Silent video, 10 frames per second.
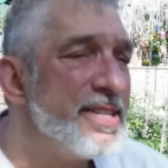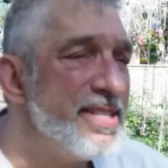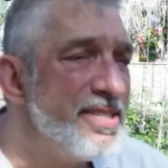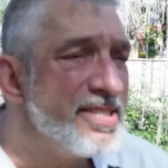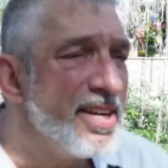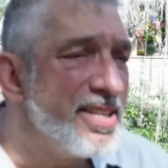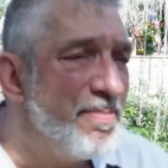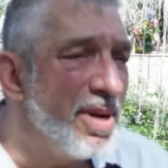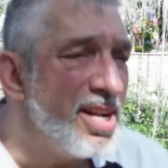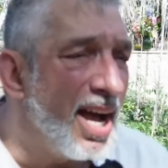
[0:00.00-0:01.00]
sind
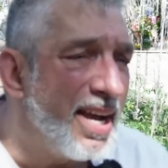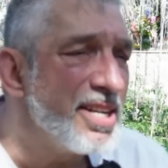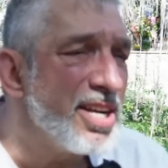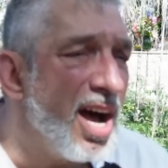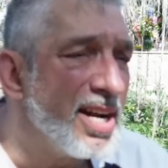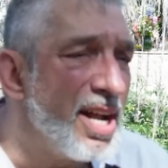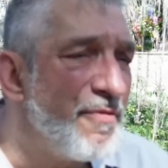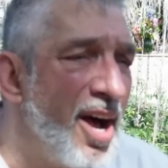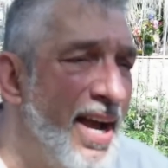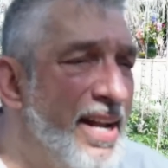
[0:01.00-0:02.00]
seitdem ein
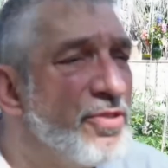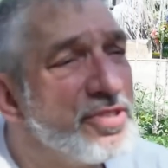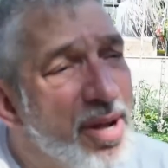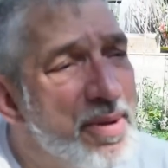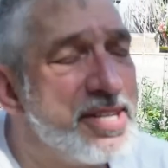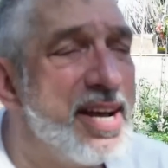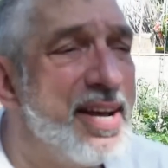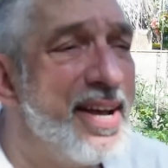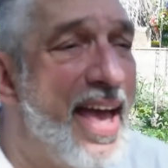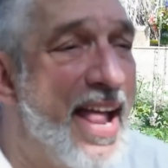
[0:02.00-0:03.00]
eingetragener Verein und damit
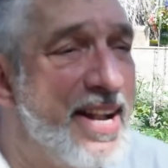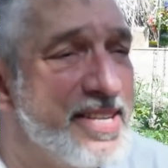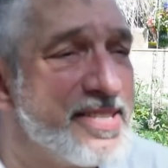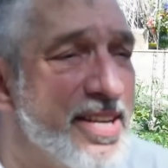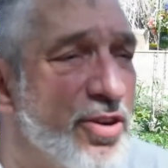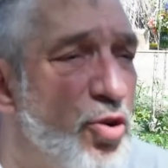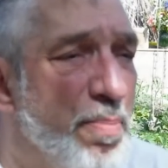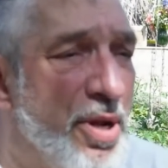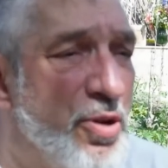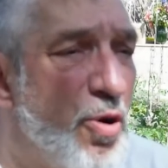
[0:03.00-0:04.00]
der älteste
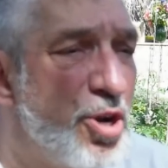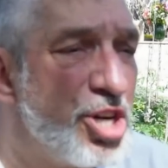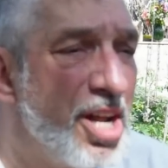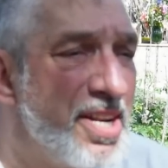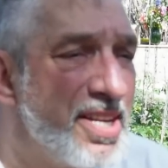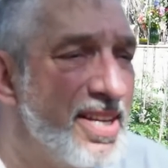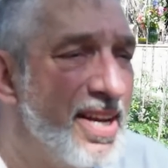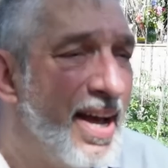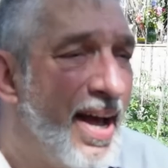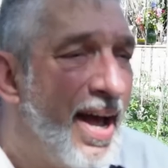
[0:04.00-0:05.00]
Club in Deutschland.
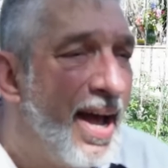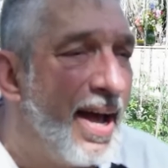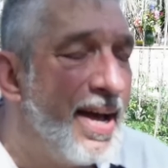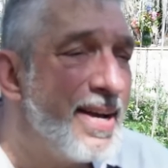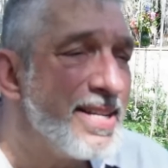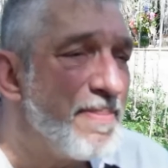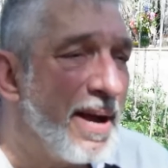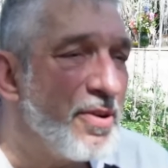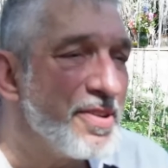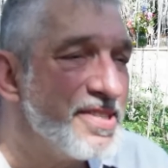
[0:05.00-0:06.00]

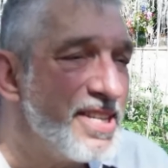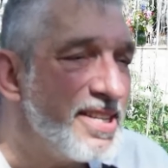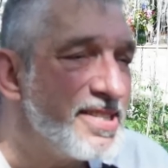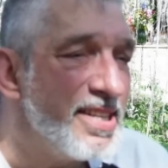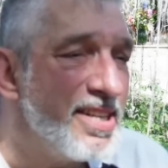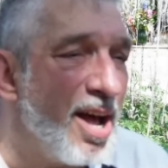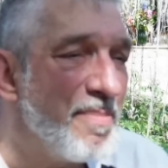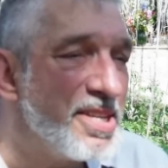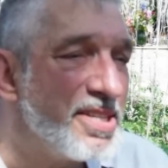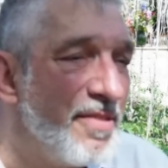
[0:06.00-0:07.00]
2016 äh,
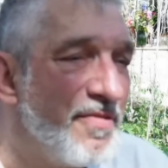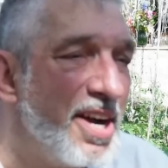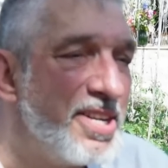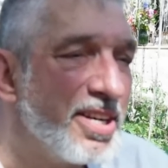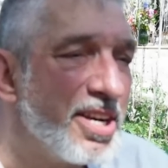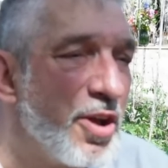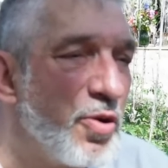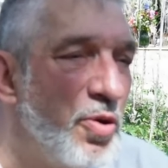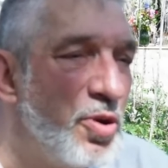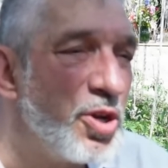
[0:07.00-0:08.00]
haben sich dann weitere
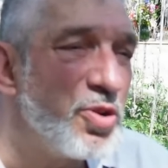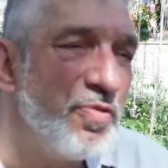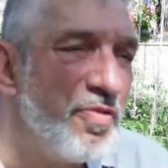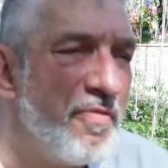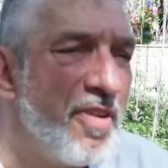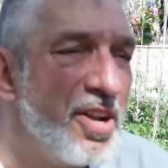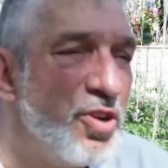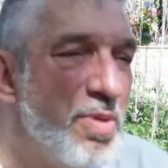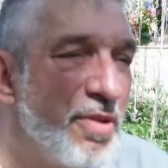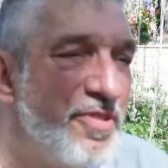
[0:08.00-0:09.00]
gegründet und wir
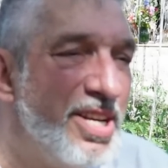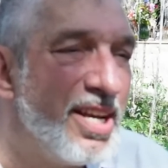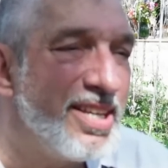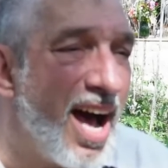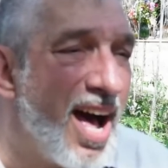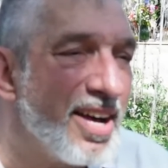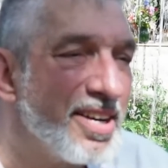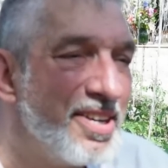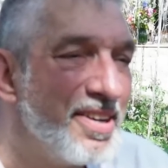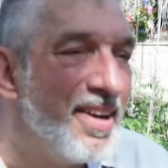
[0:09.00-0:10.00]
waren über viele
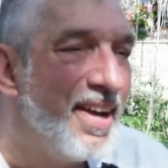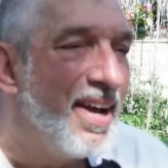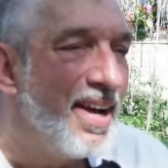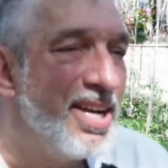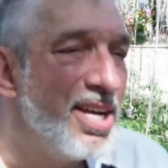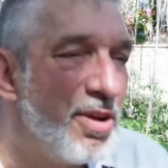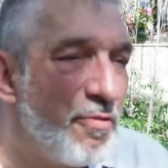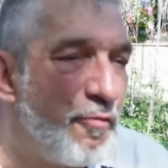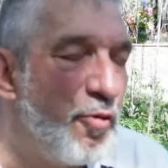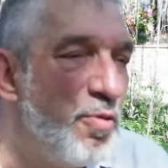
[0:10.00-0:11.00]
Jahre äh,
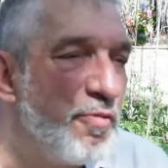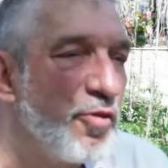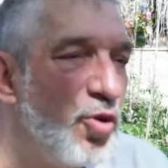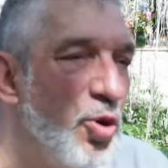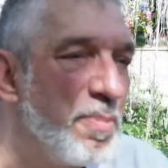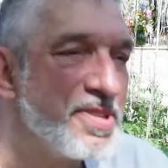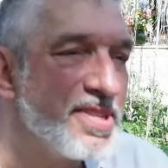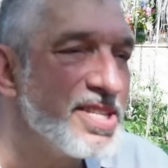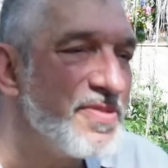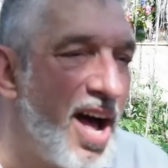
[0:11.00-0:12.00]
fünf
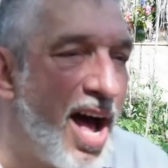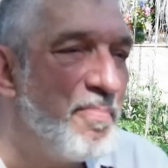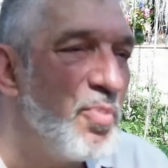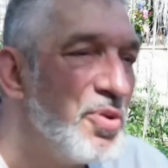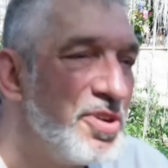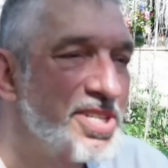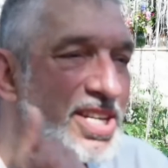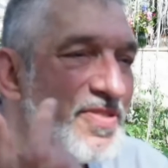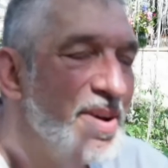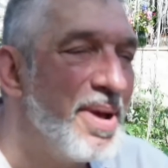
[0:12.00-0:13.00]
Clubs. Das war Hamburg,
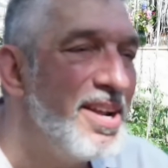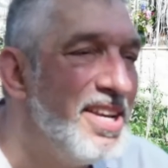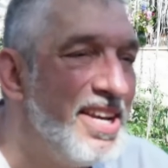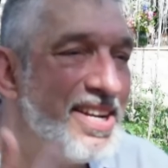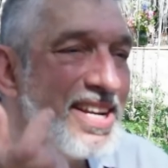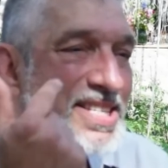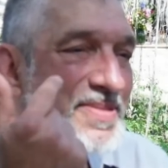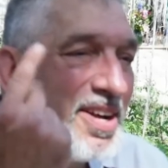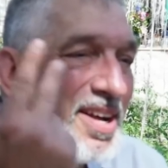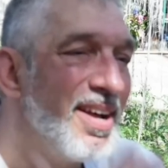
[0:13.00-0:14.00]
das war Berlin,
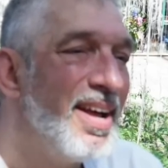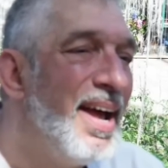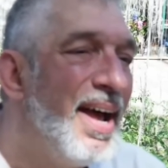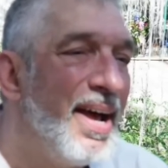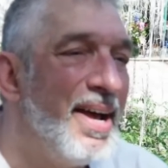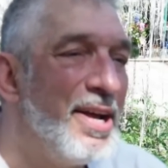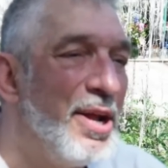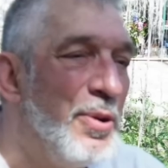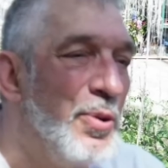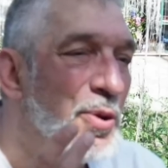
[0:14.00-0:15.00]
das war
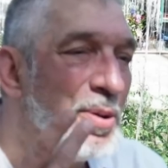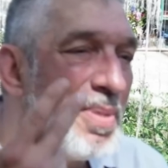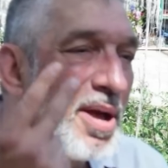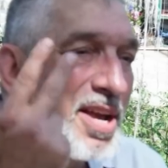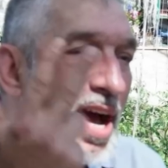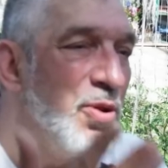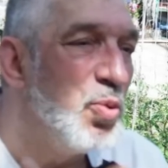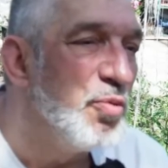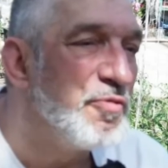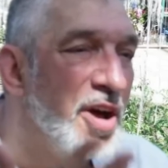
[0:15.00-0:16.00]
äh, Nürnberg,
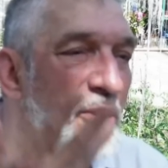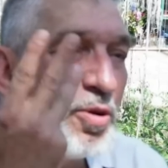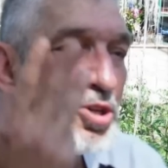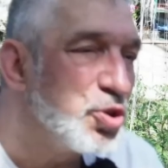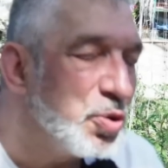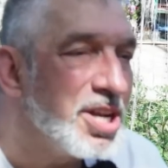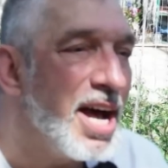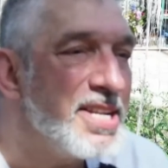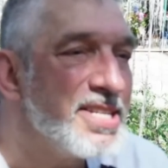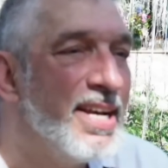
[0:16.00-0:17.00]
Hannover und
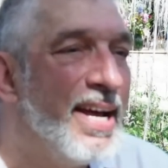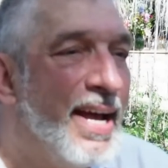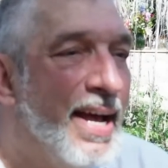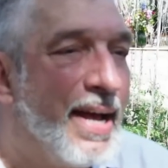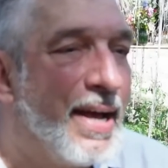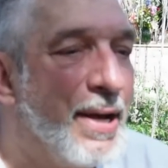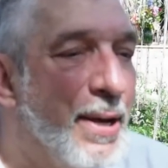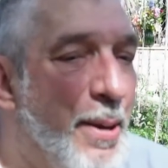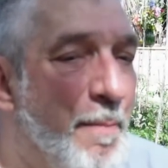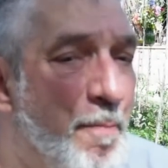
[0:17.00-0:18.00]
Stuttgart.
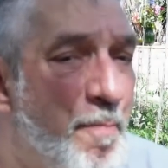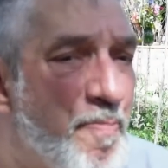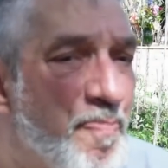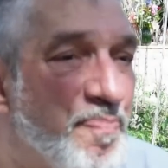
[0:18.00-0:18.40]
Ähm,